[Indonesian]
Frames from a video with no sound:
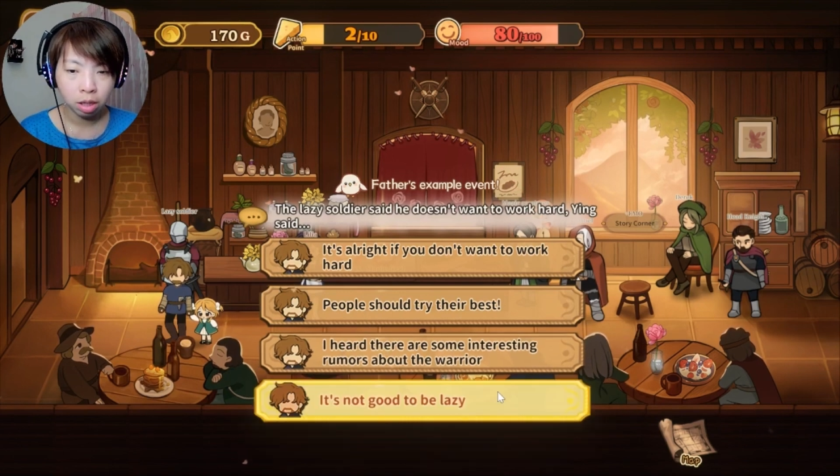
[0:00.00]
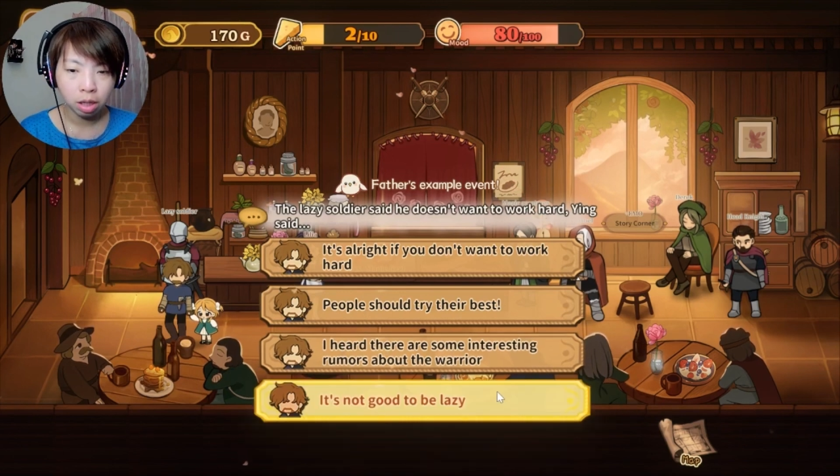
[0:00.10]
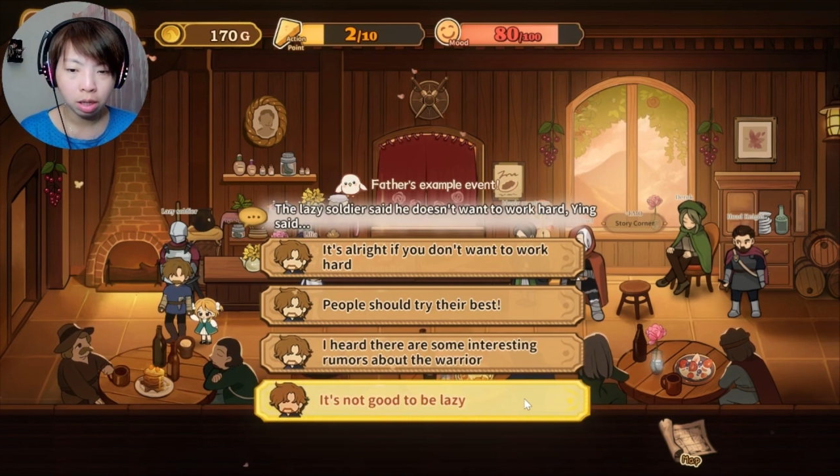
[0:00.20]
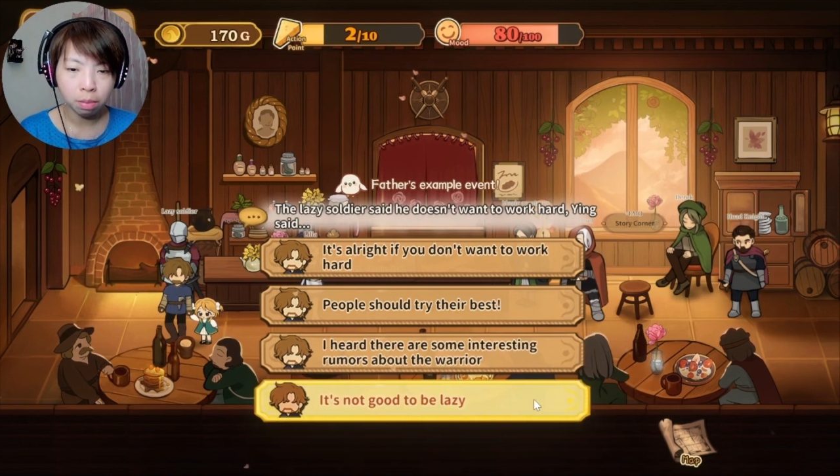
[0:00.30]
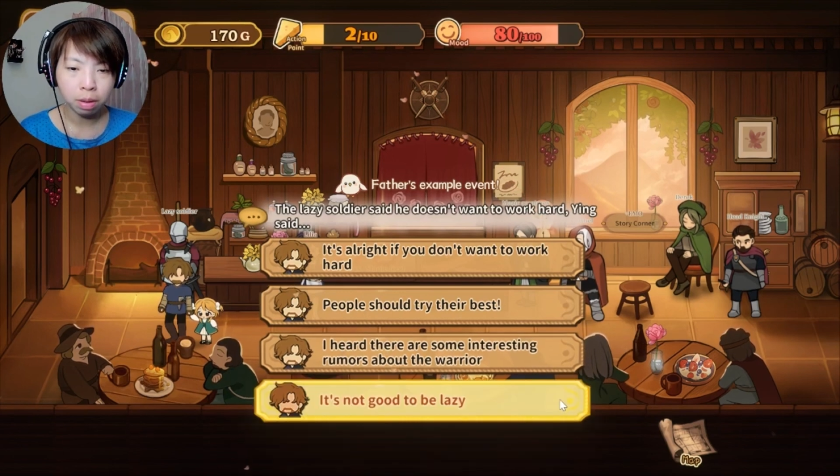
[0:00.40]

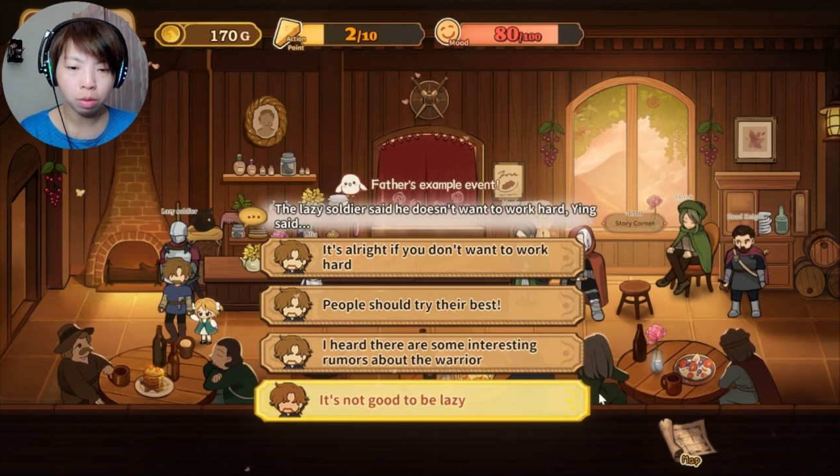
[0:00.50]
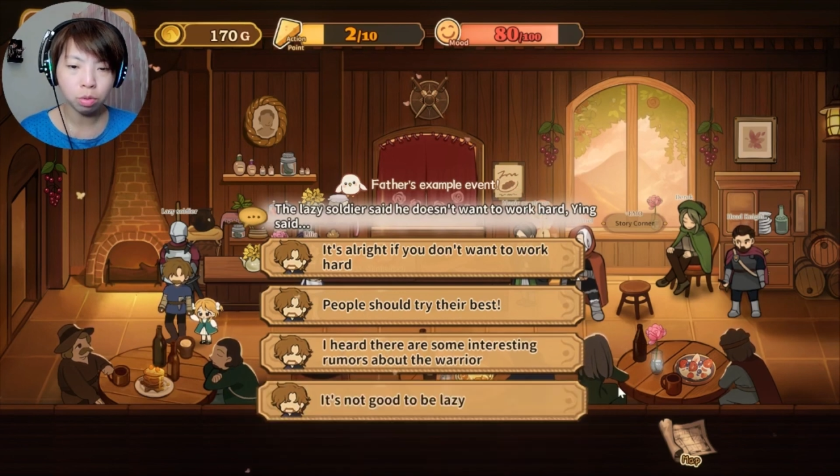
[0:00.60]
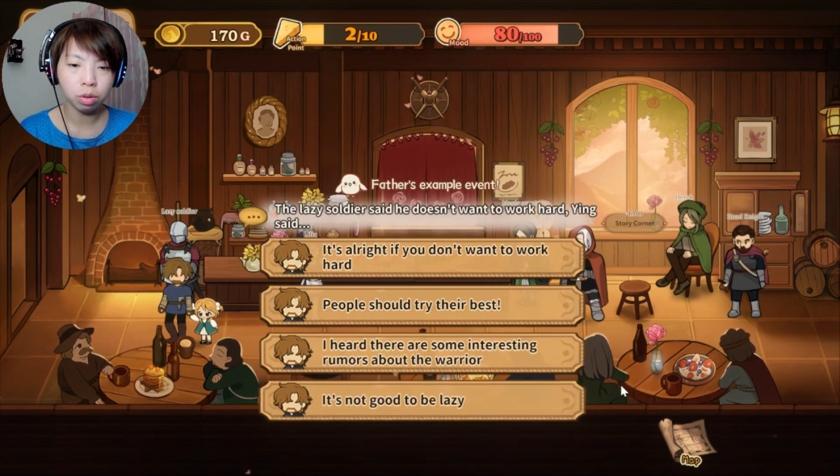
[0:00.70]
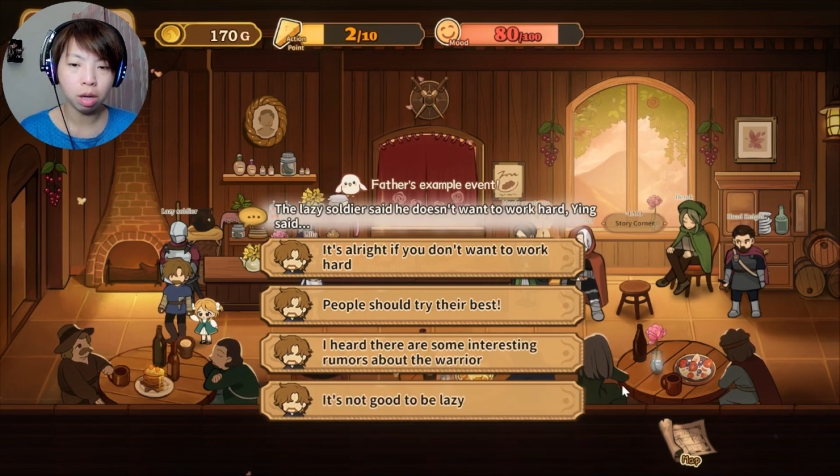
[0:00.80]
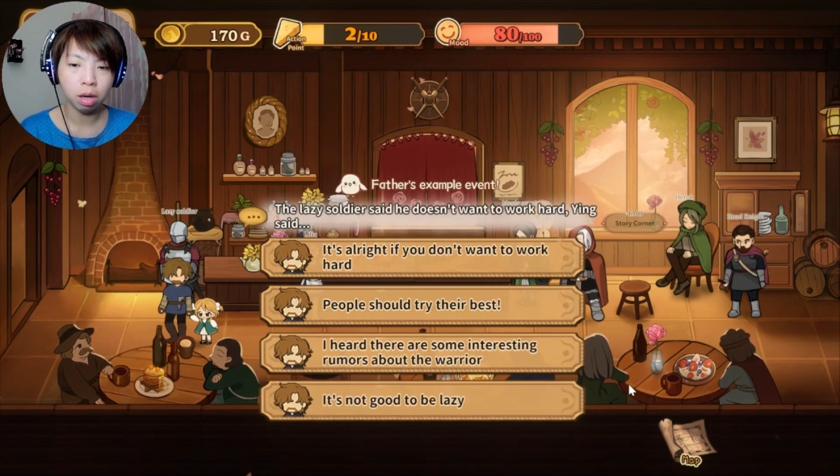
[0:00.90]
ini nggak
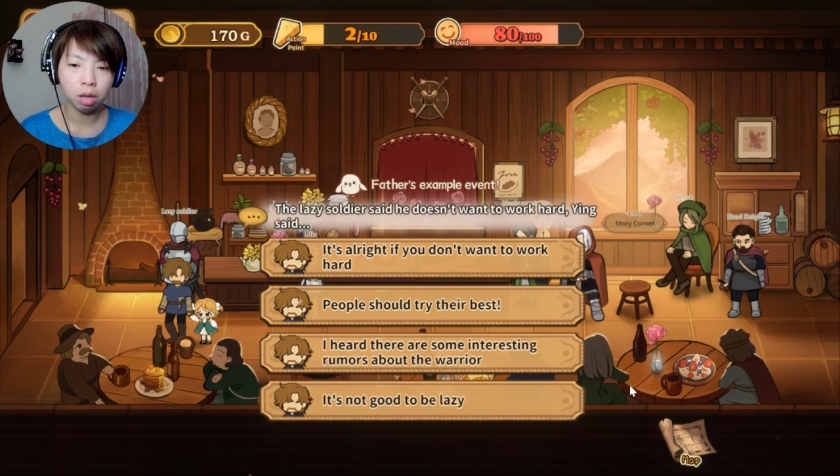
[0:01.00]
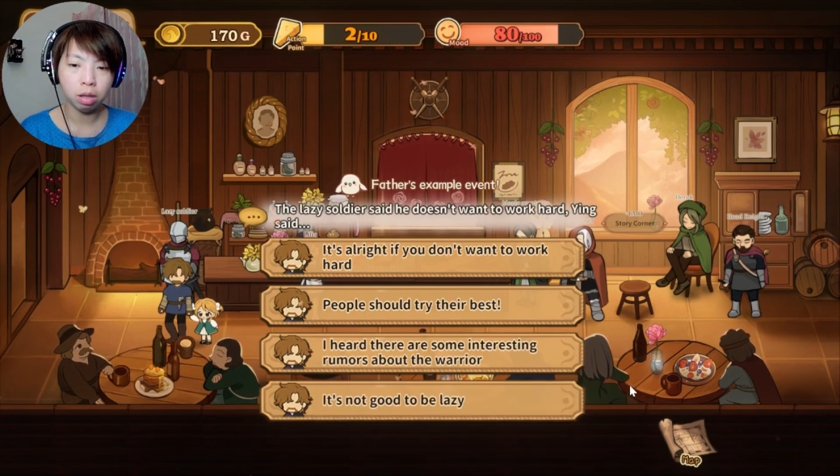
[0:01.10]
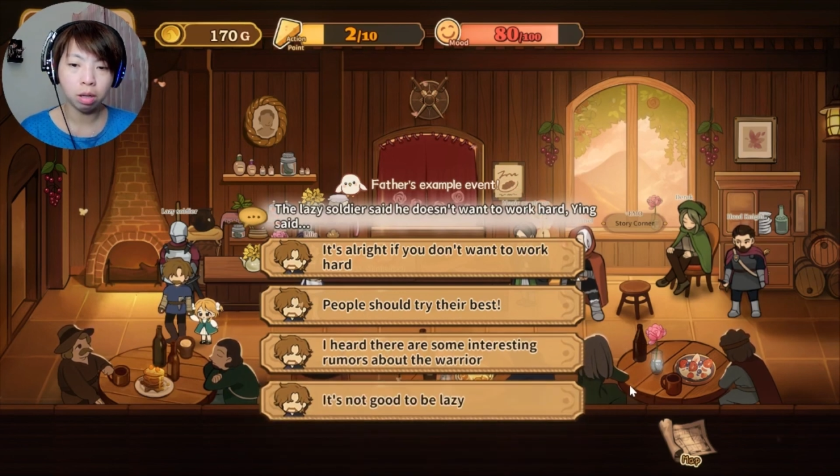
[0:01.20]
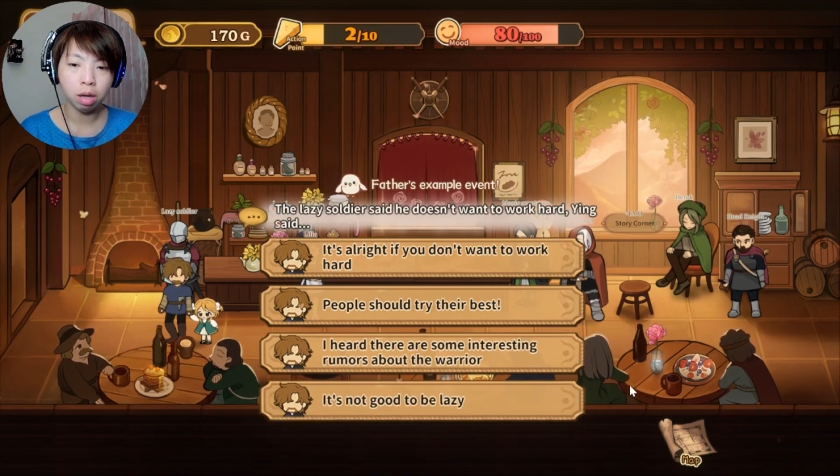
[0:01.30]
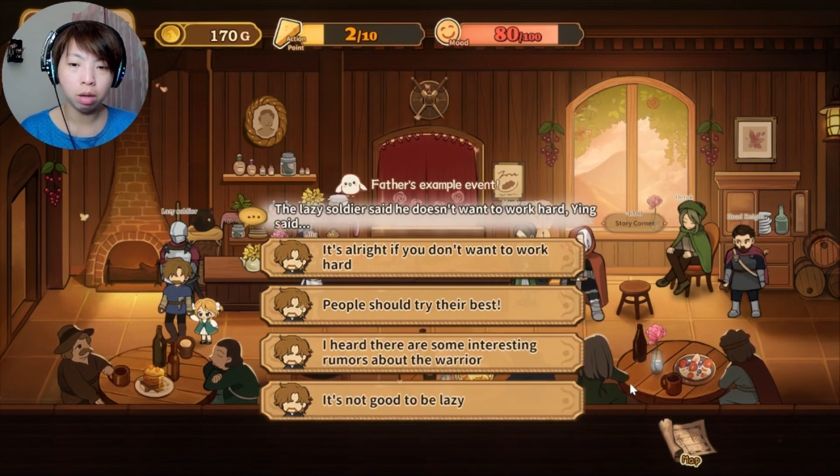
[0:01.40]
bagus kalau
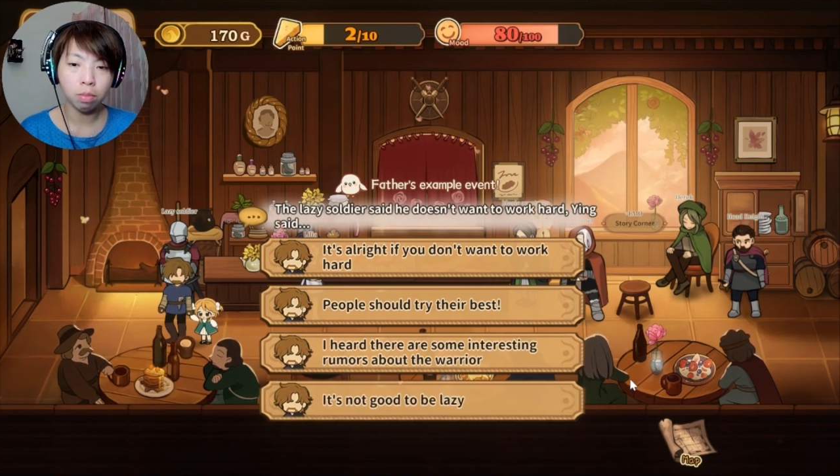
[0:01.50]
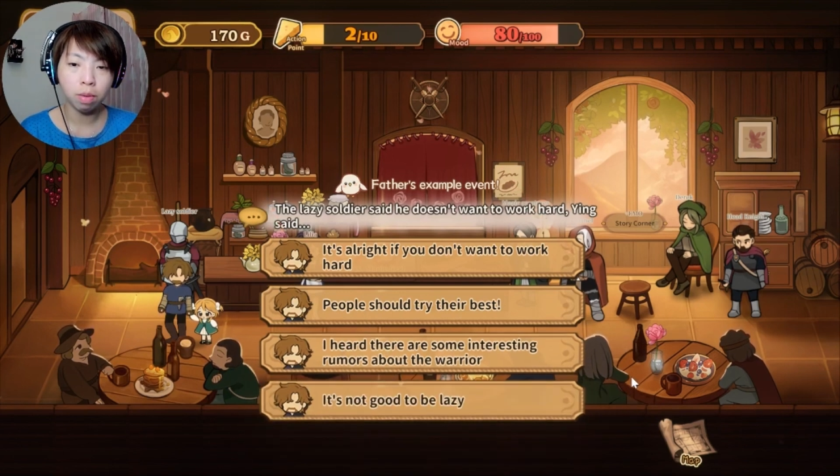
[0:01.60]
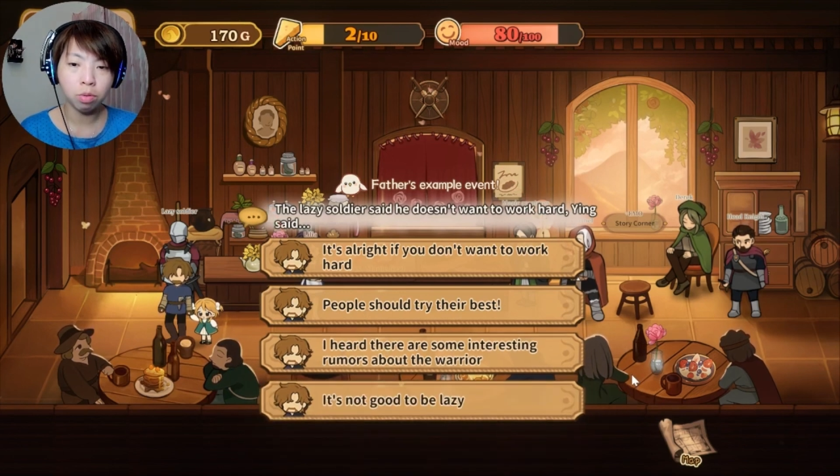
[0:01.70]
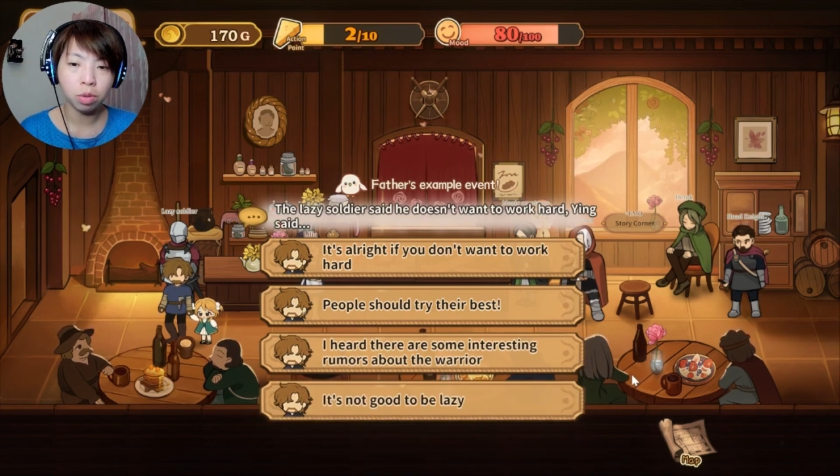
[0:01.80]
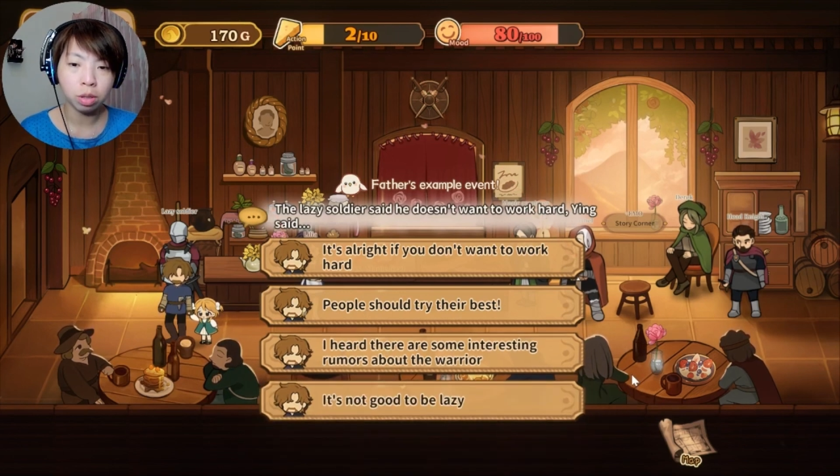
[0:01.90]
kalau mau